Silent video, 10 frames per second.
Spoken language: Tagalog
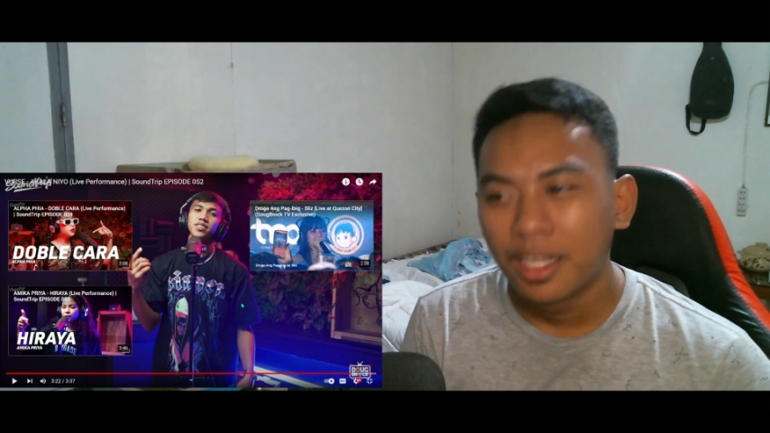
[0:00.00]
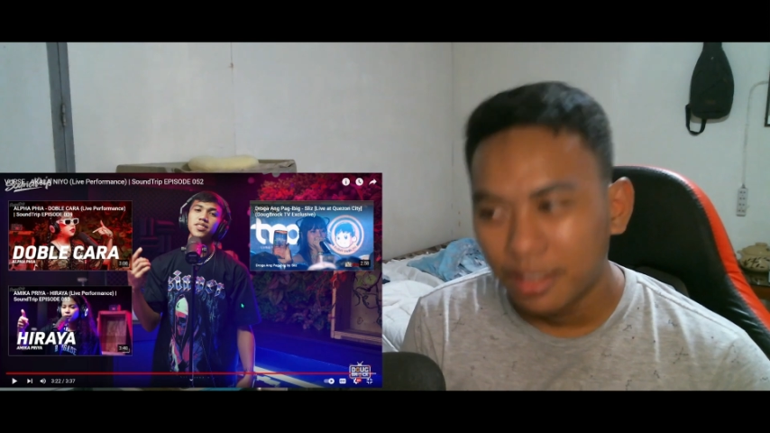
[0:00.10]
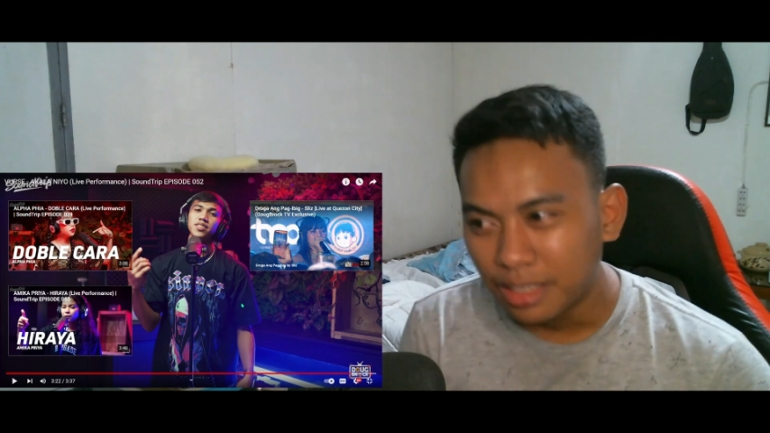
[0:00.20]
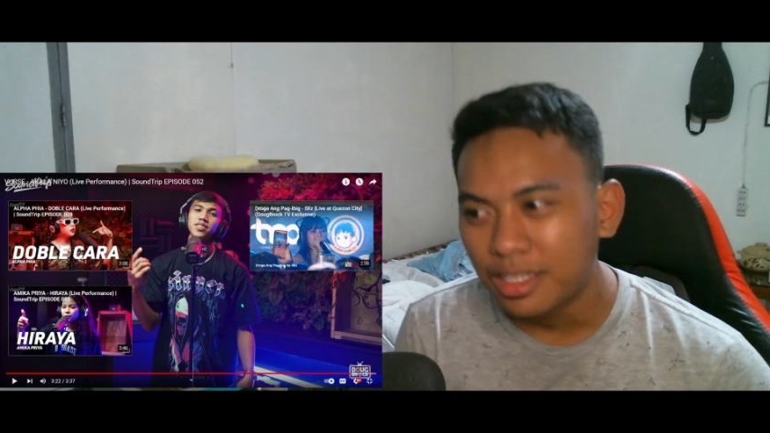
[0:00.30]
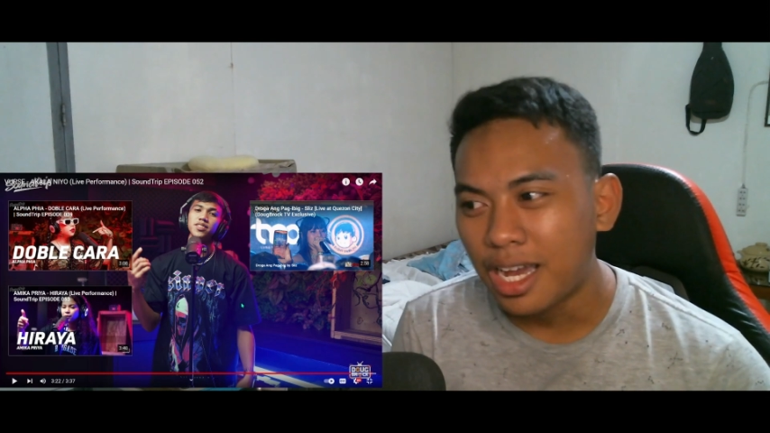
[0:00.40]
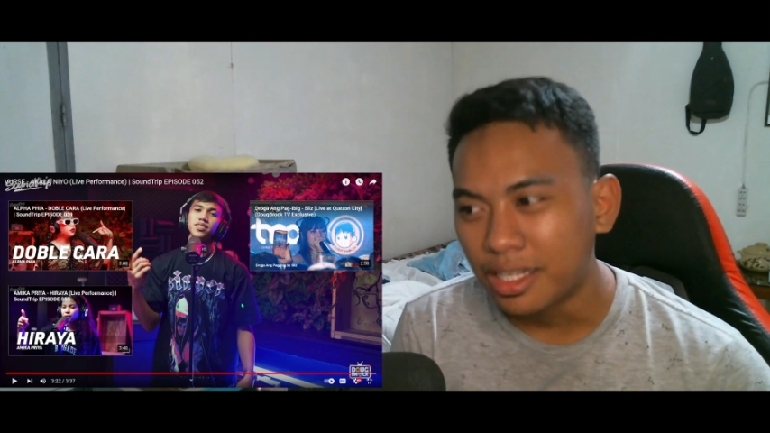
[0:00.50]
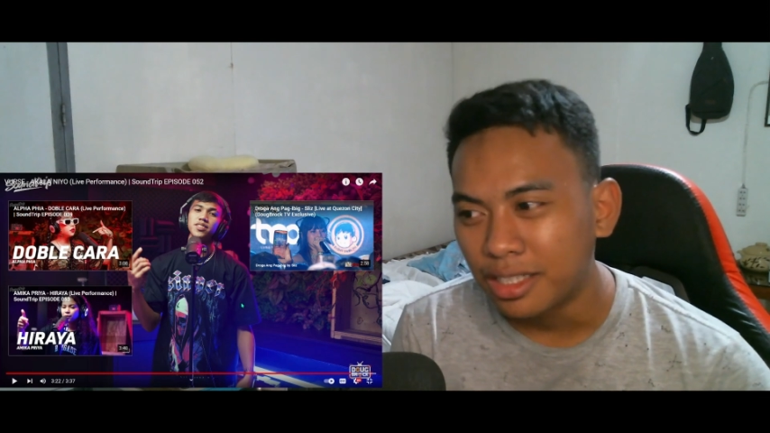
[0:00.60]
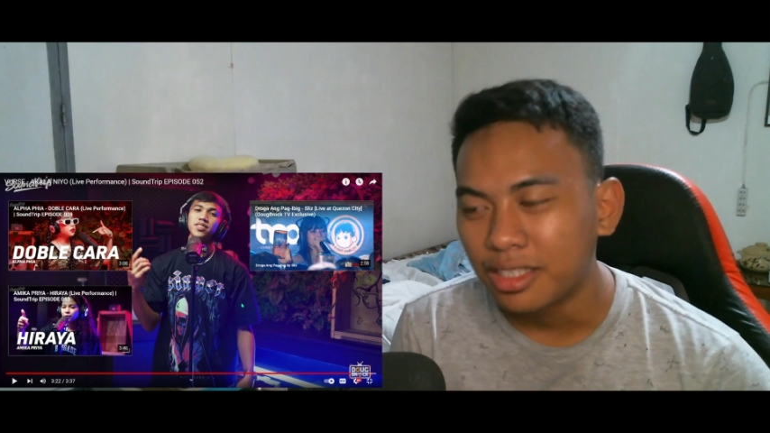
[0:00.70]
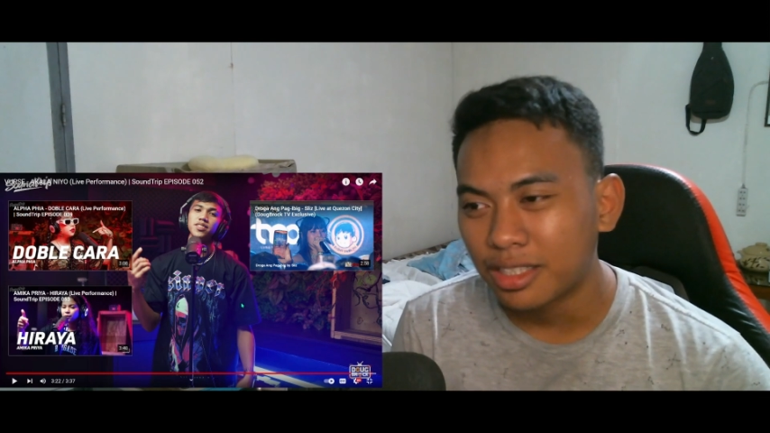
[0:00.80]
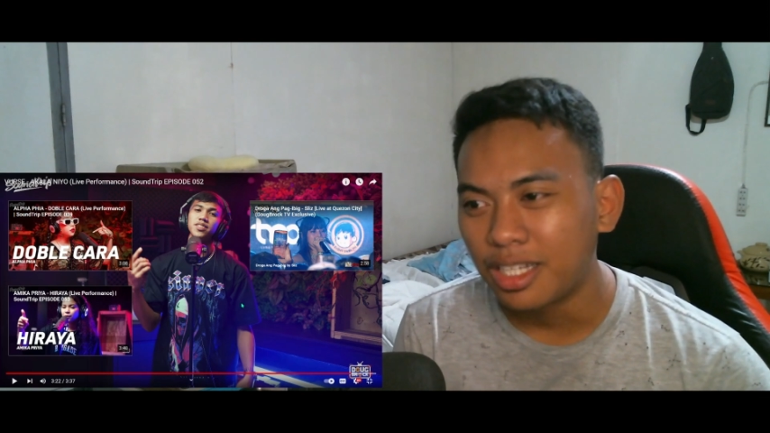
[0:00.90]
nadaanan
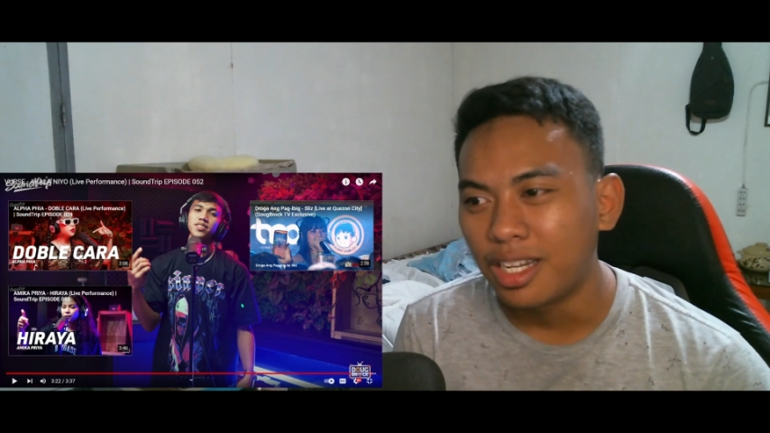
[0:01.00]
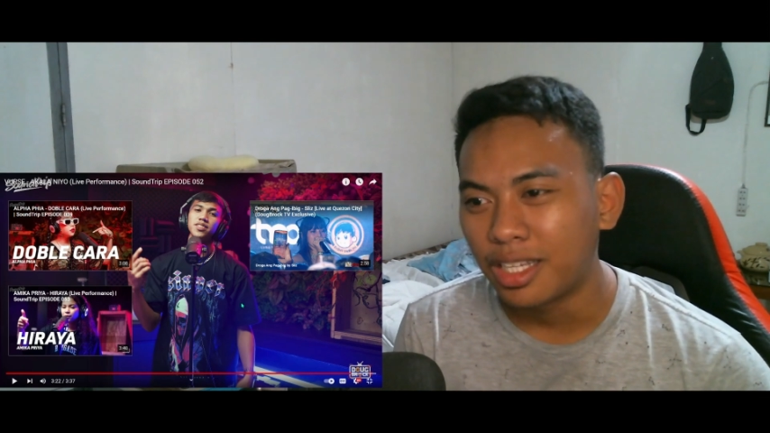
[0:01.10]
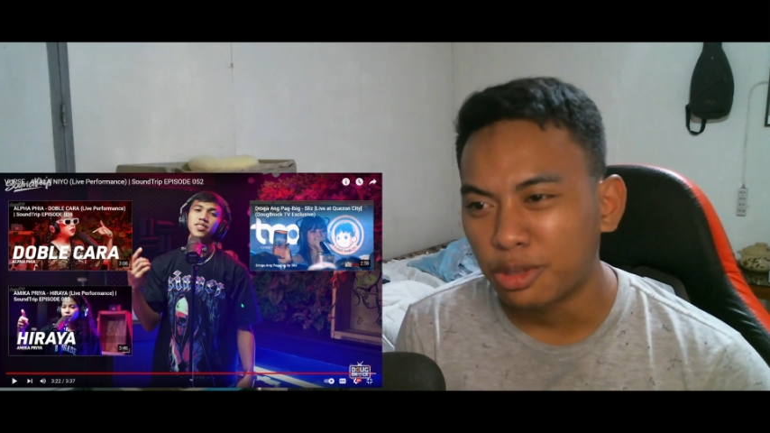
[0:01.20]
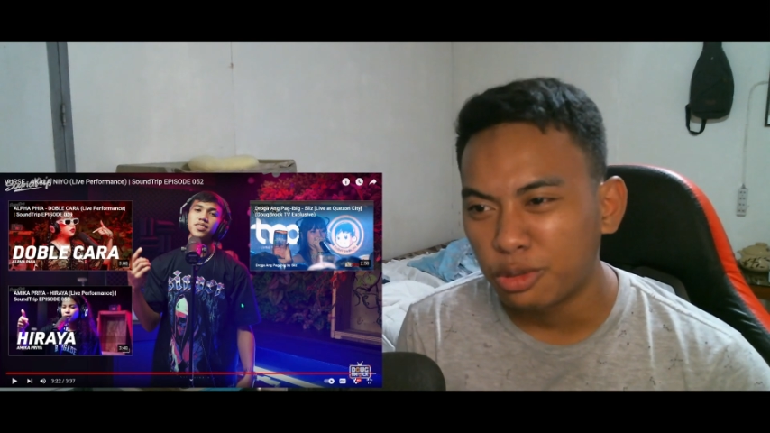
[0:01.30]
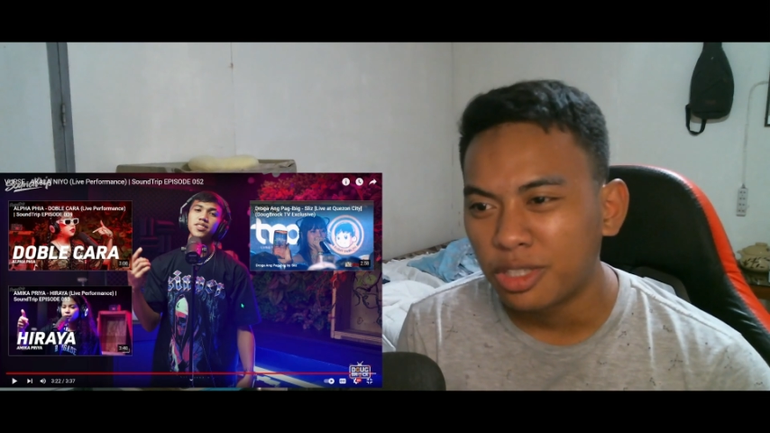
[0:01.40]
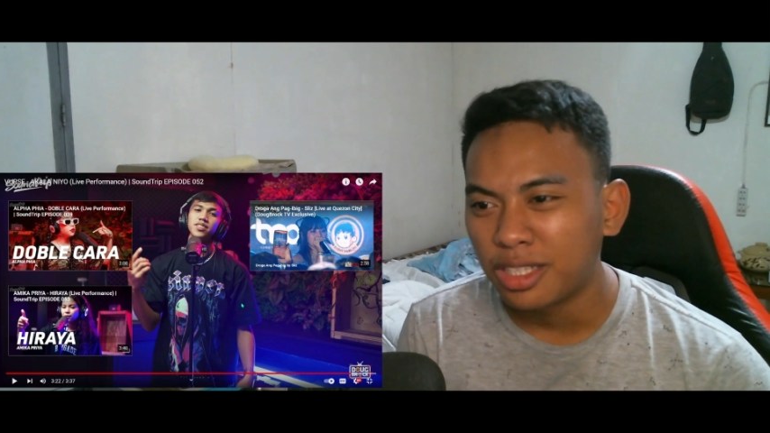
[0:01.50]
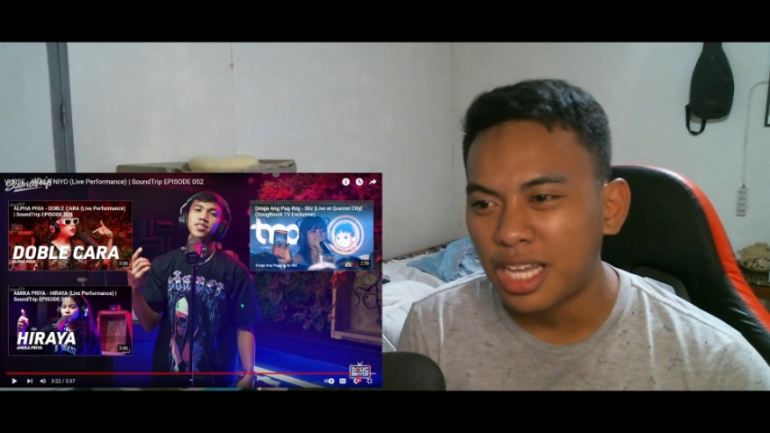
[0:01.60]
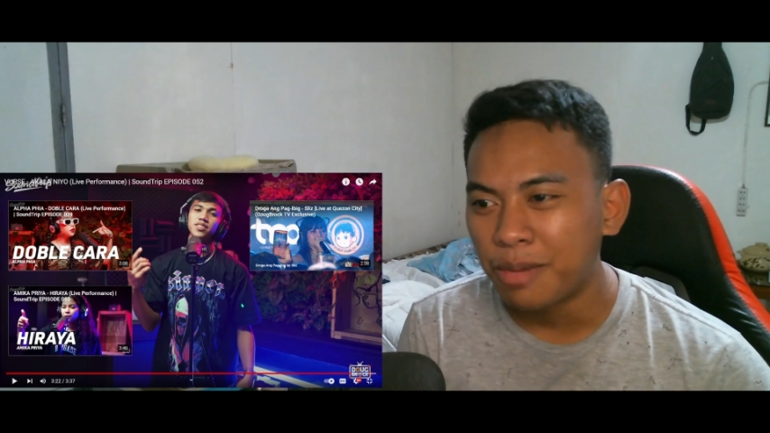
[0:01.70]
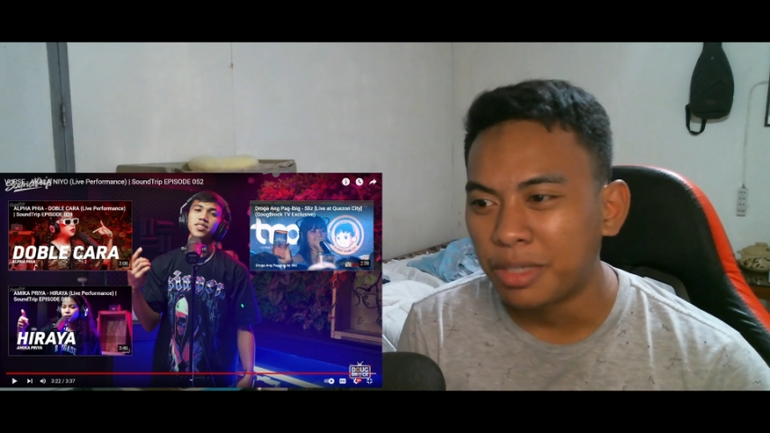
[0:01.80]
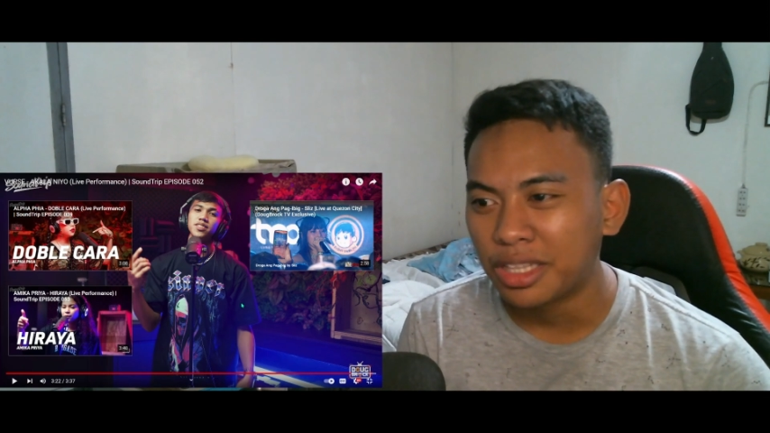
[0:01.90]
niya talaga to na
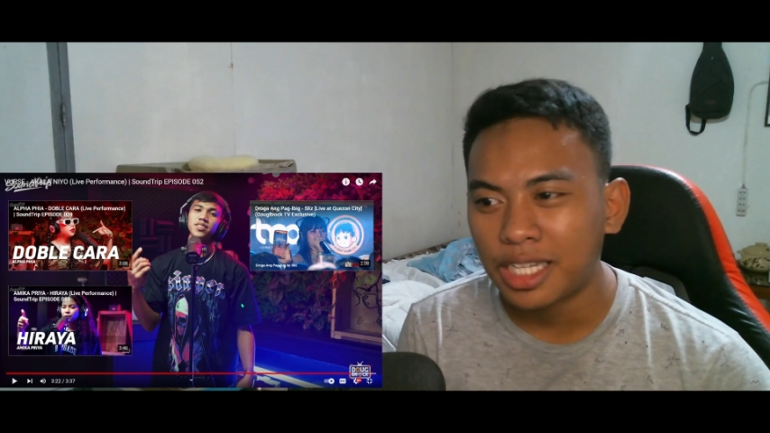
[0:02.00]
daming